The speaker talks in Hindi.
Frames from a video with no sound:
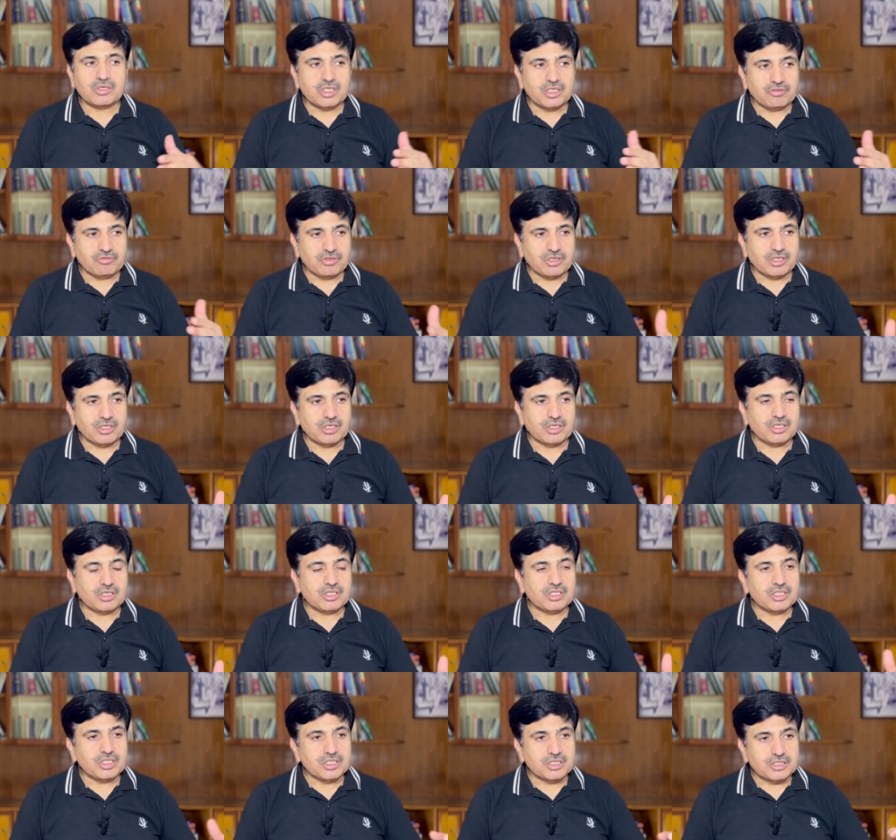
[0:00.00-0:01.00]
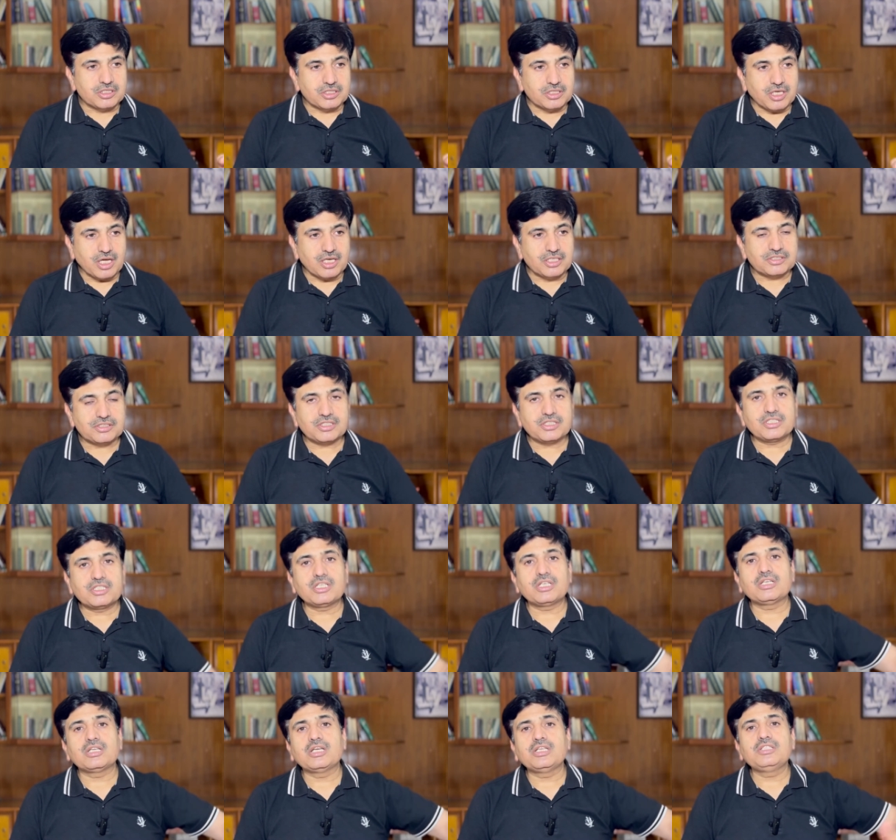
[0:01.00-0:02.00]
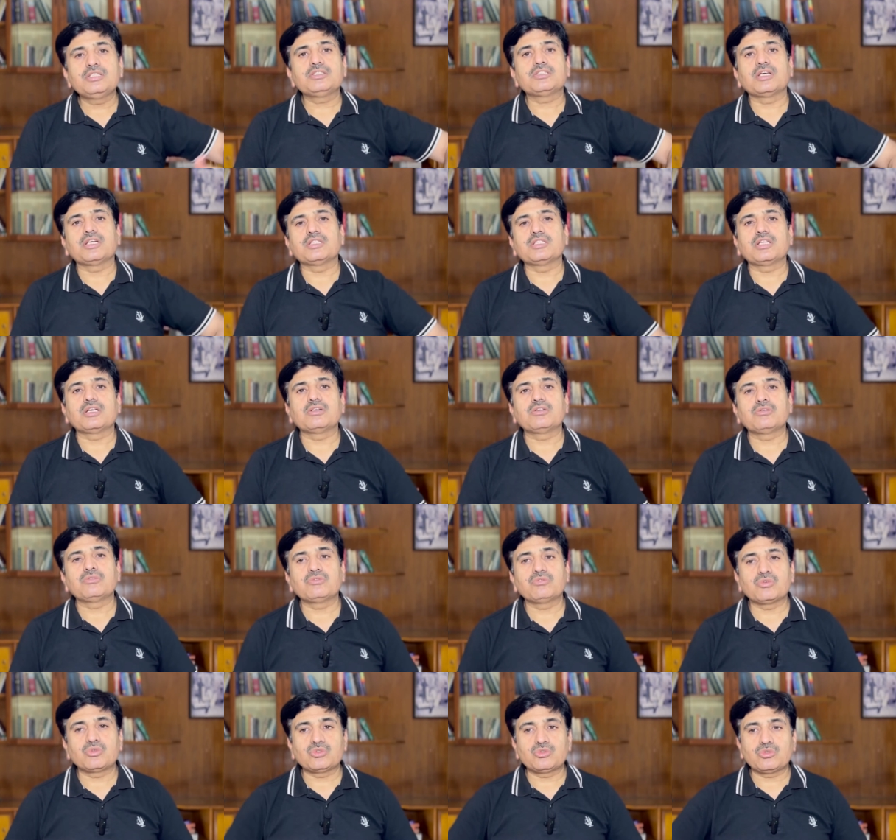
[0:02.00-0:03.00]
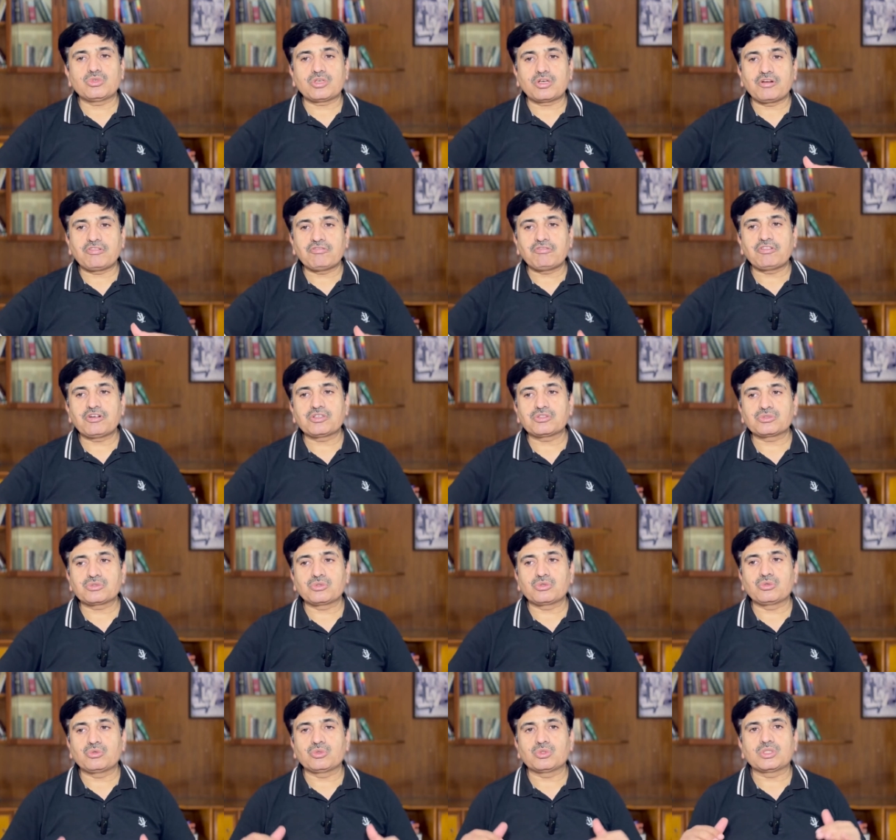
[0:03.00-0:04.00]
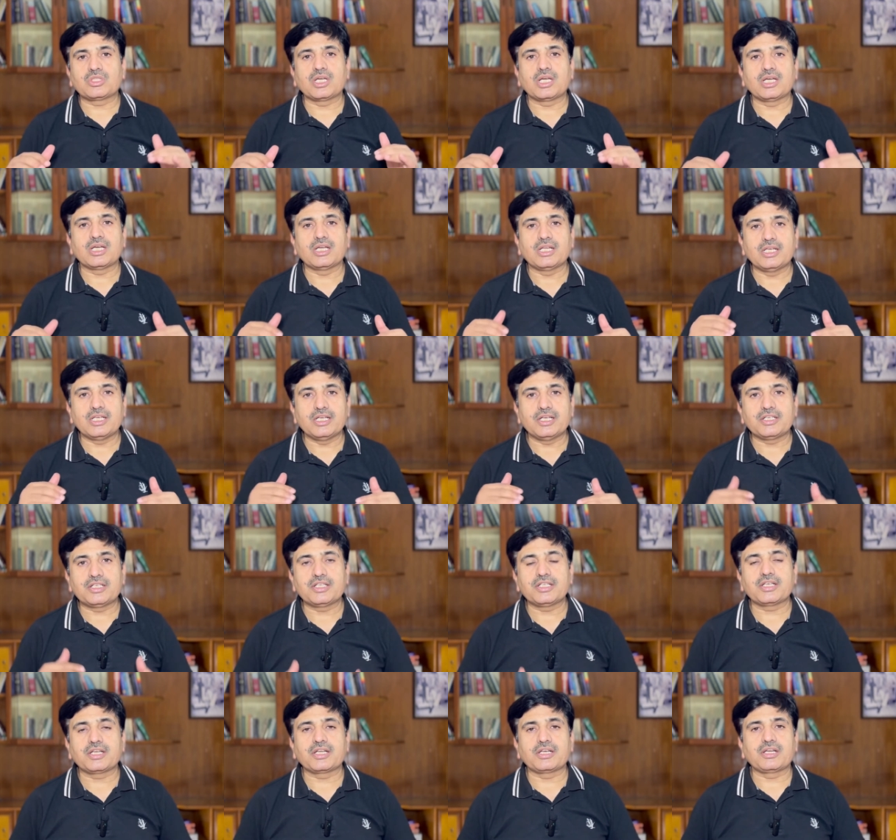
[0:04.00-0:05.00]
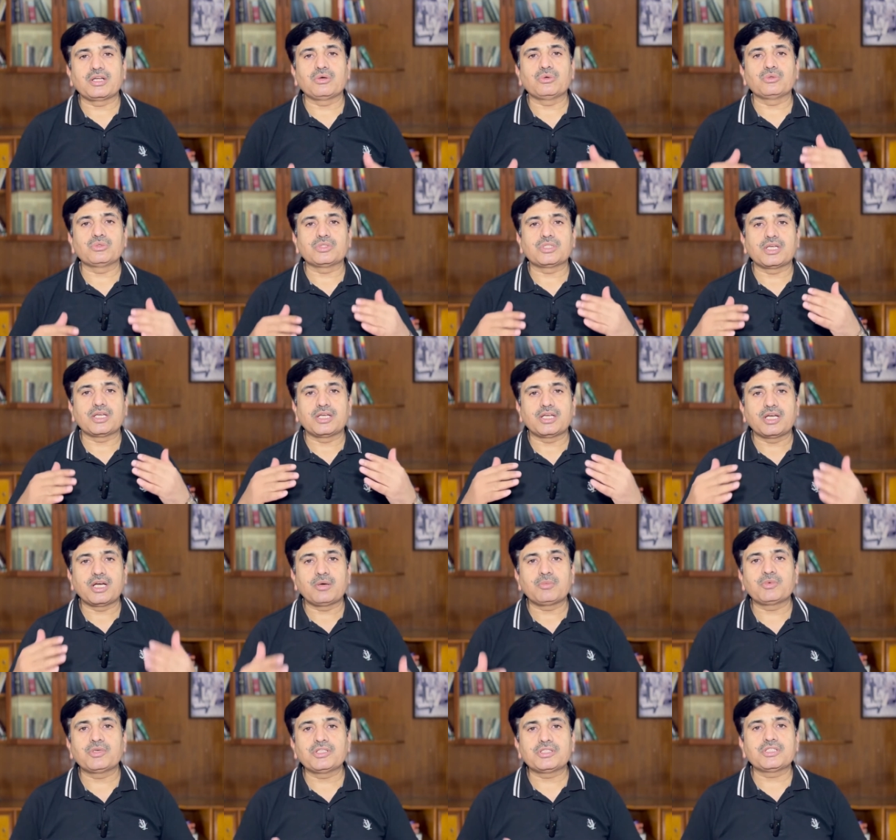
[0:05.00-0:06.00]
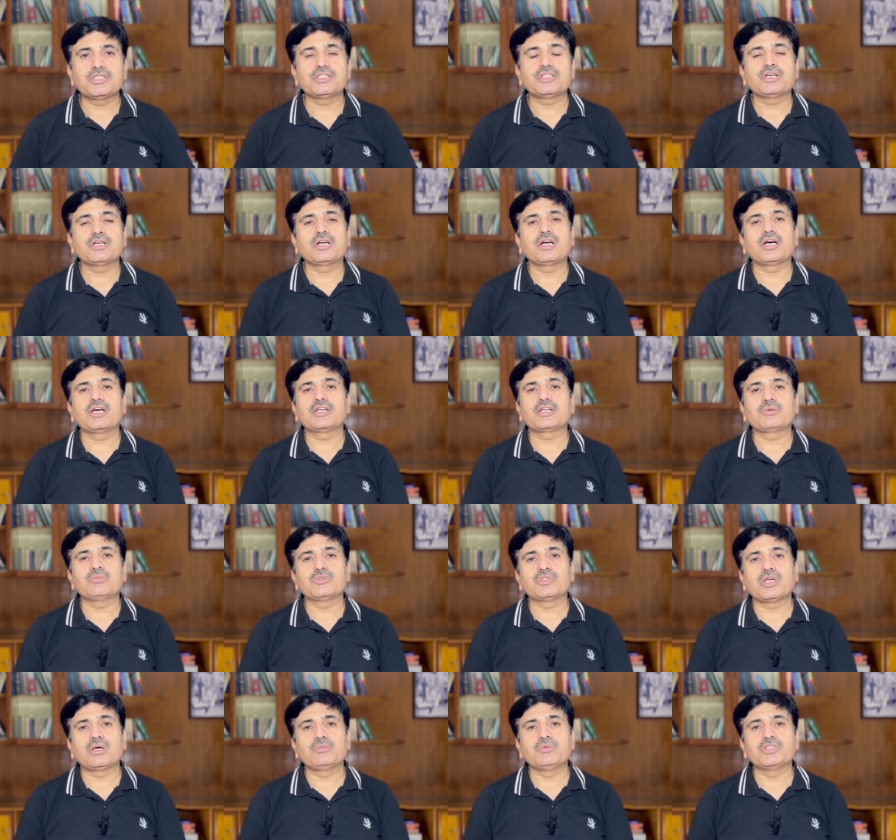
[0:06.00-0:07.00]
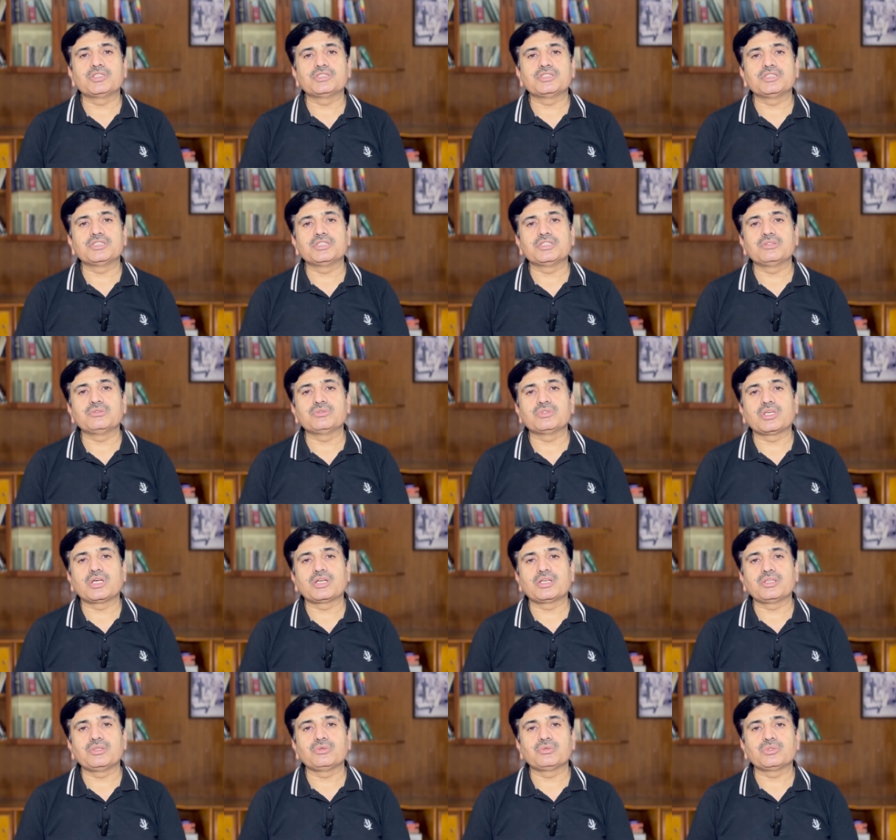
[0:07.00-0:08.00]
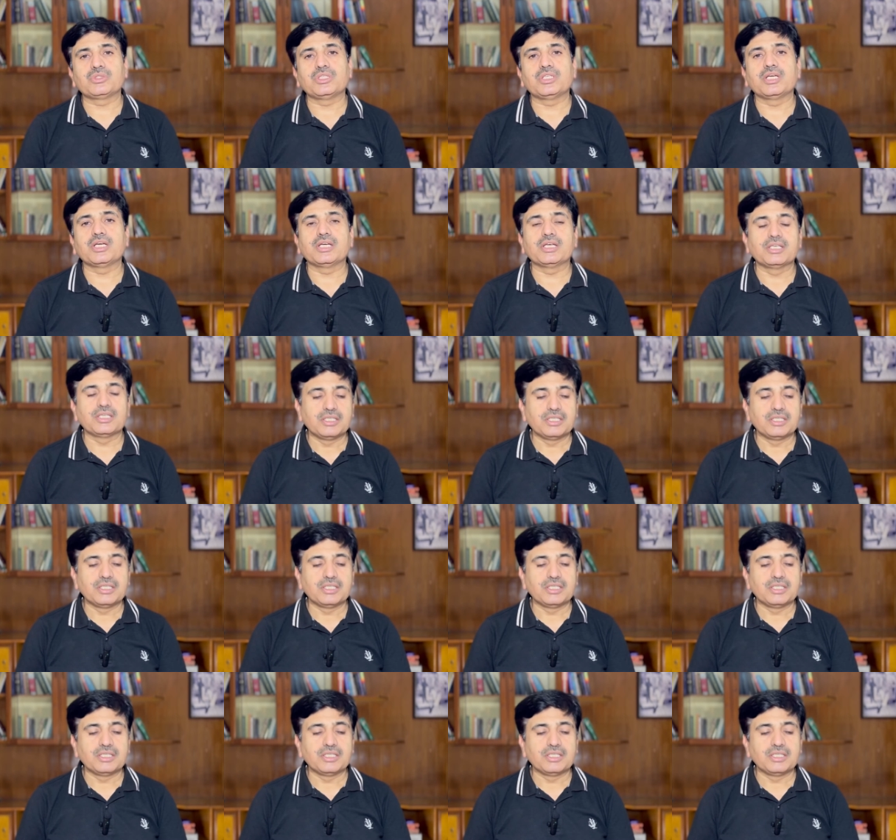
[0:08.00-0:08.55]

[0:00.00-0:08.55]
इवन घर से निकलना ही नहीं चाहता वो जो कंफर्ट जोन होता है लेटे रहना होता है अपने तरीक़ाकार के मुताबिक ज़िंदगी गुजारनी होती है